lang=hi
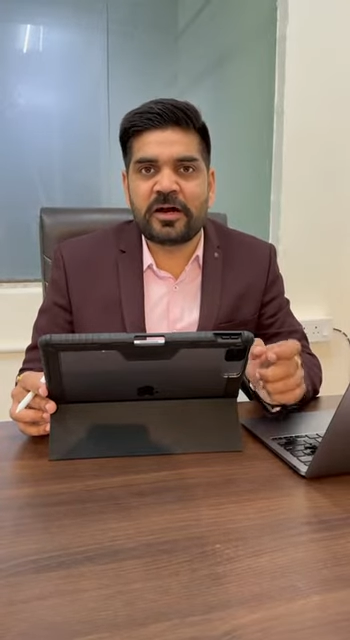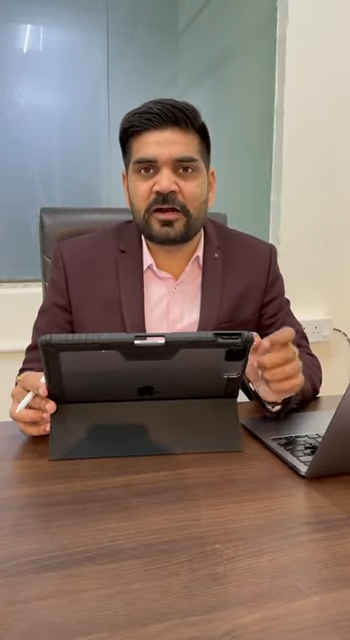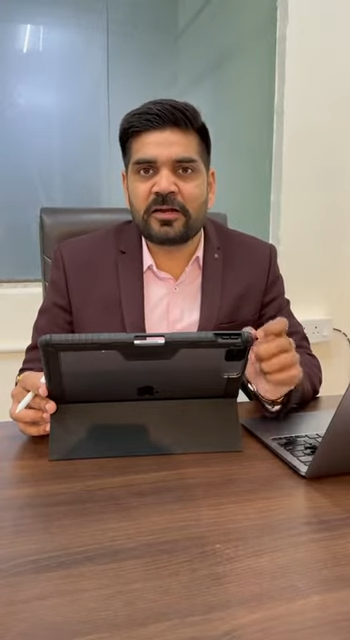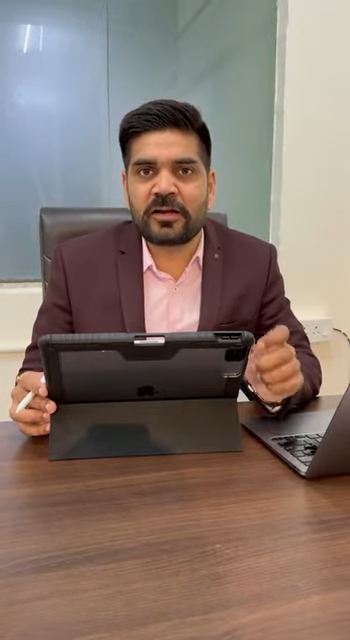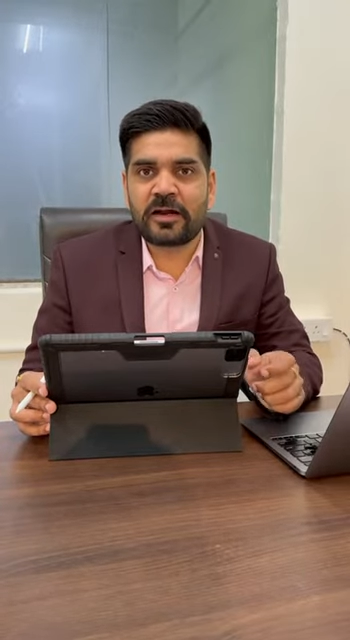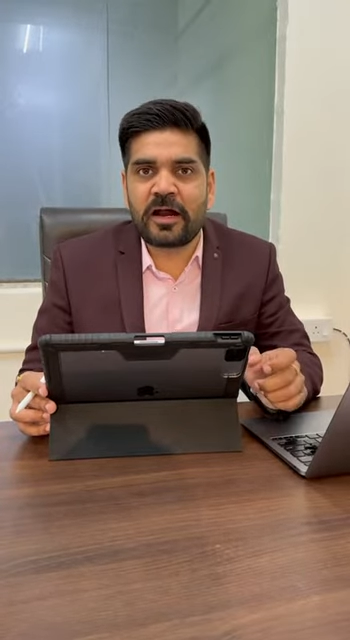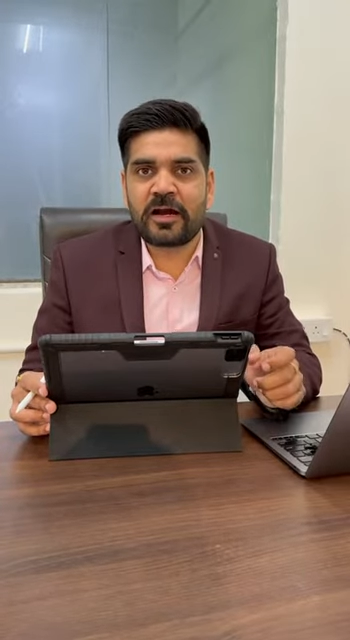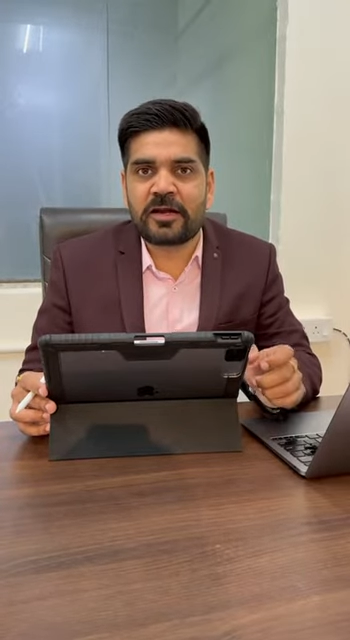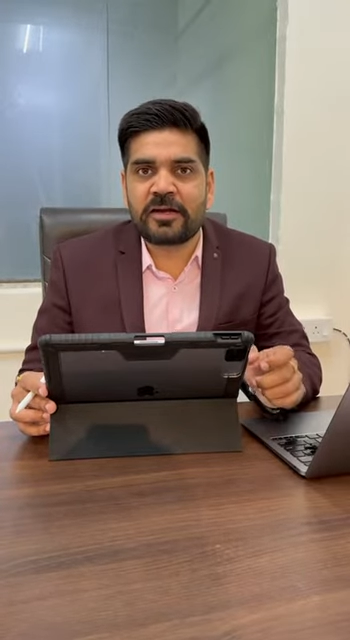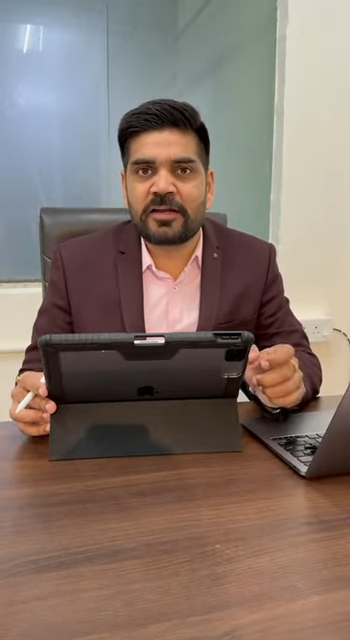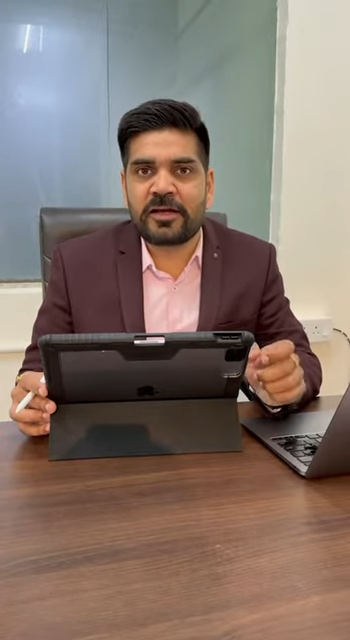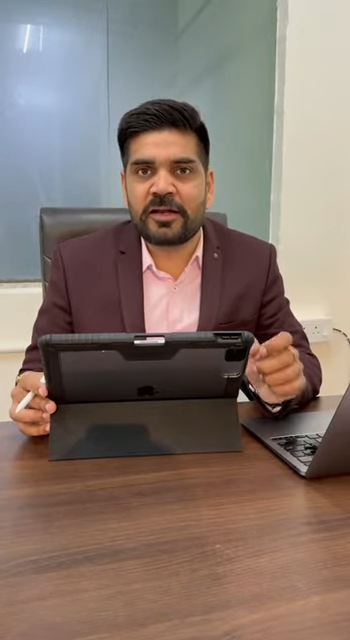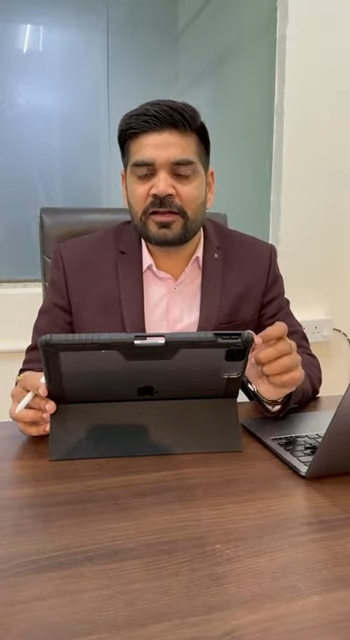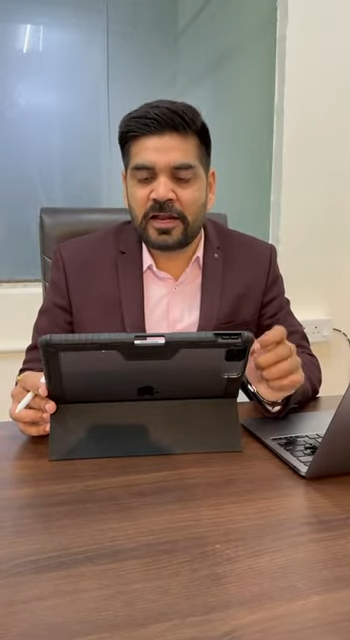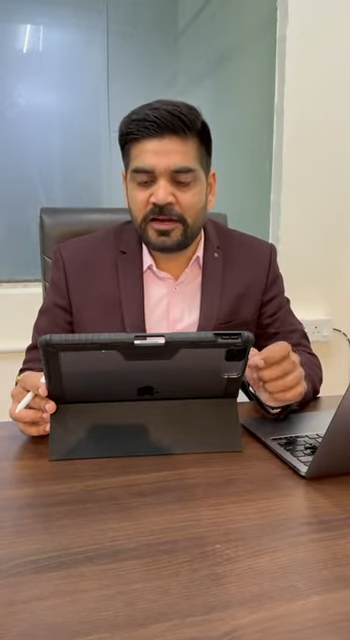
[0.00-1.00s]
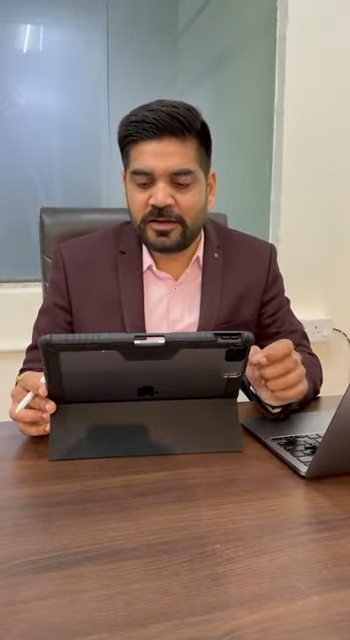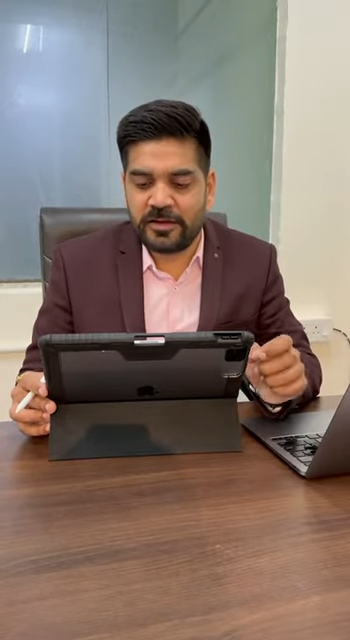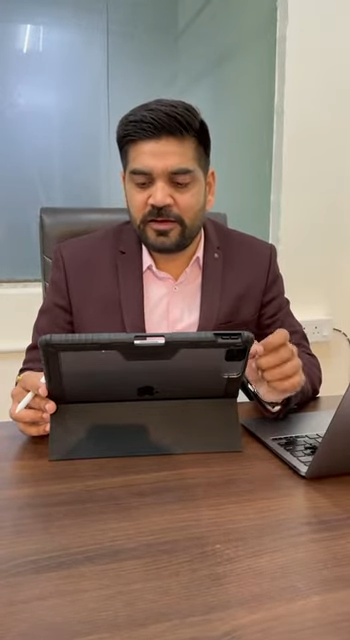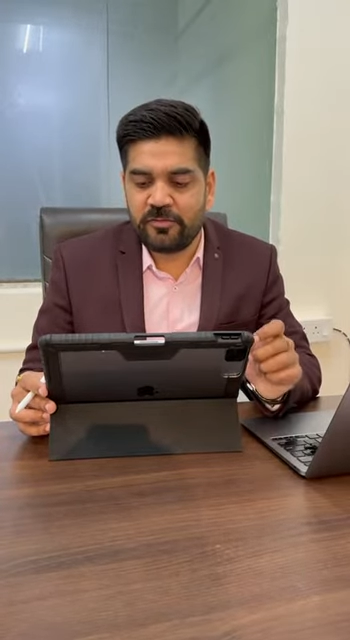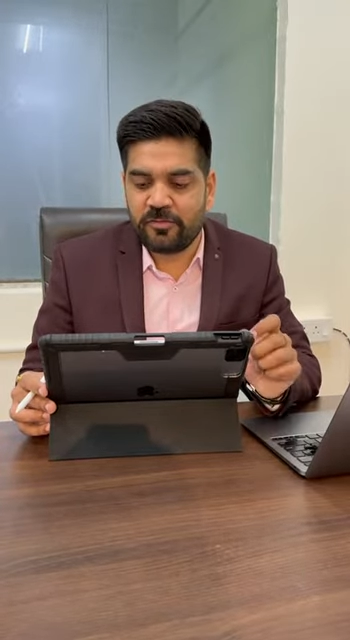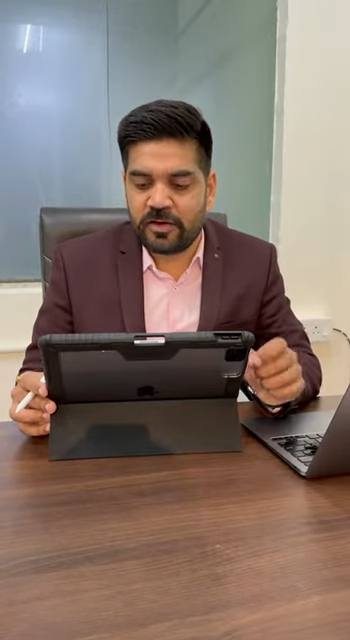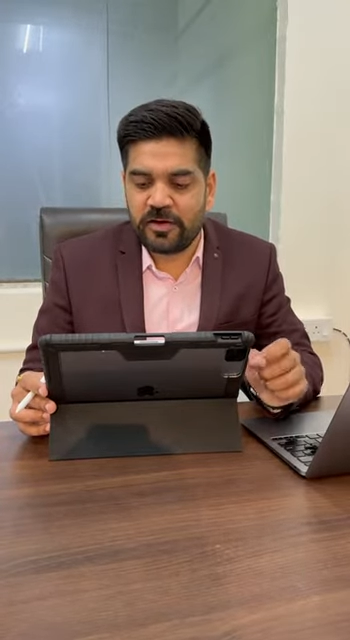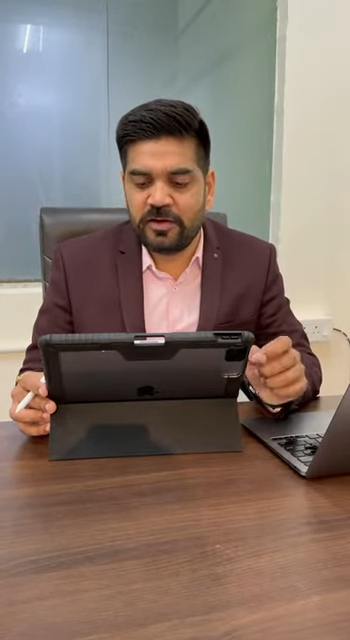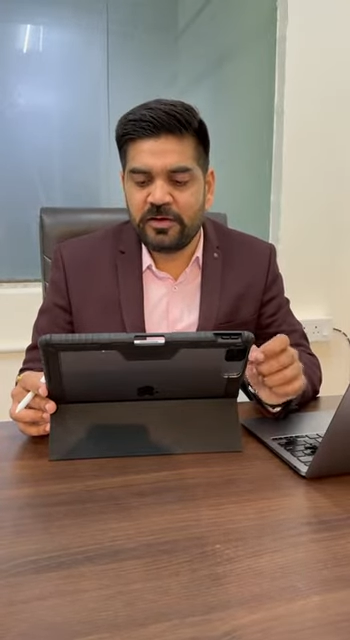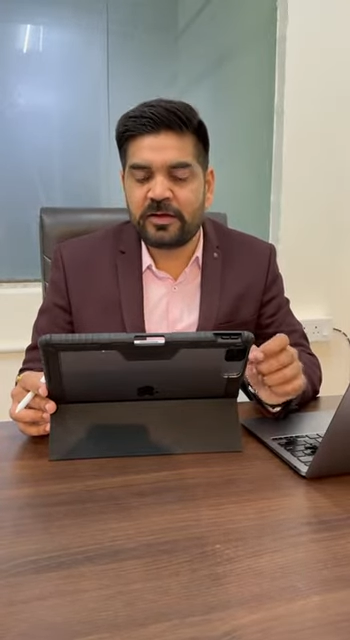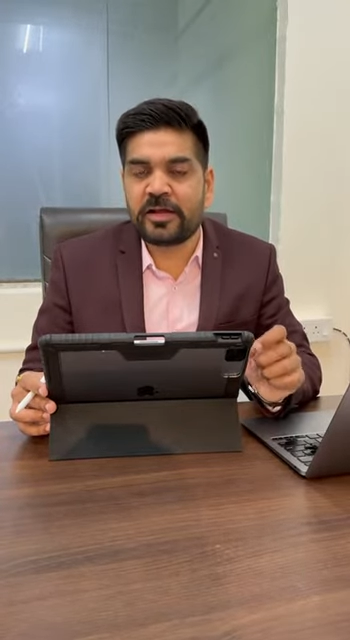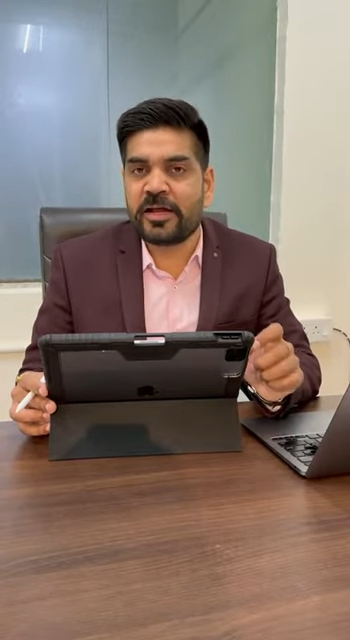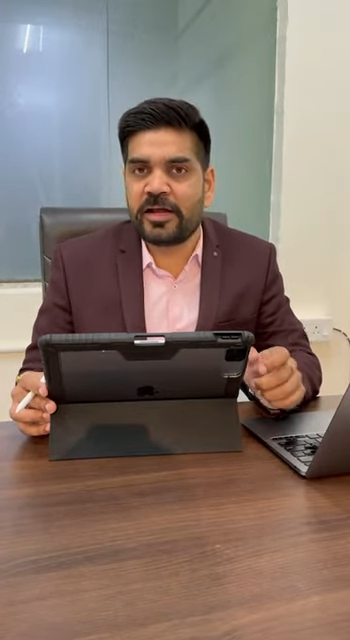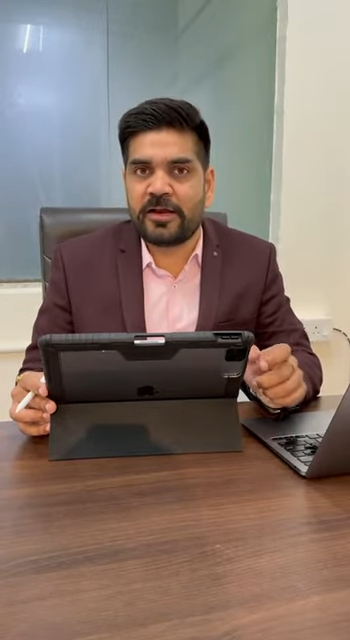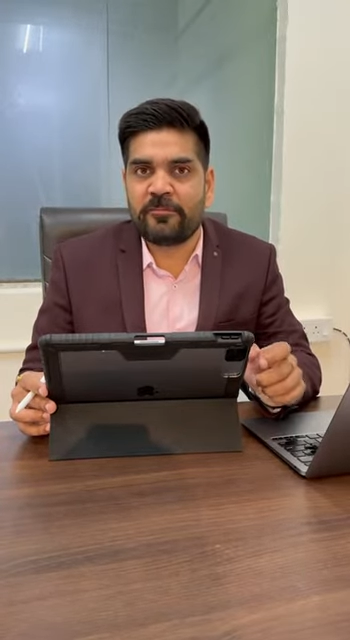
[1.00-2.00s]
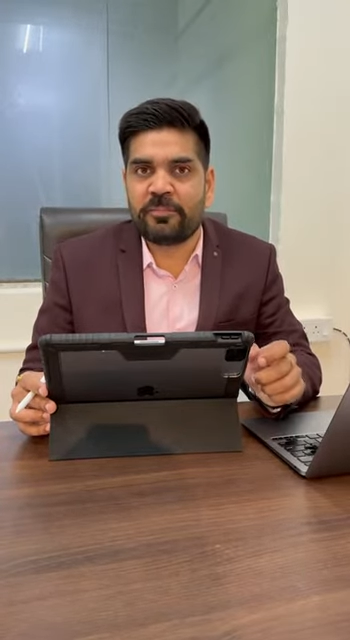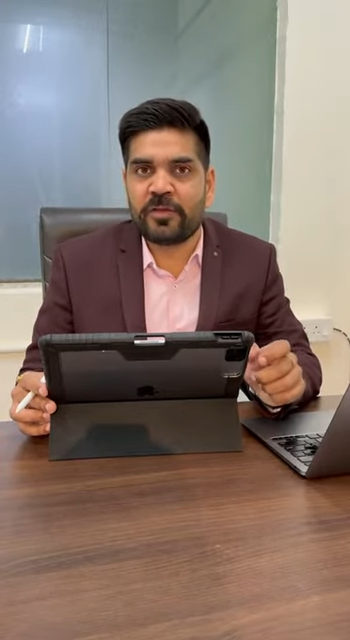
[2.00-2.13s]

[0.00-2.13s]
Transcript: अंडर आर्टिकल नाइनटीन वन ए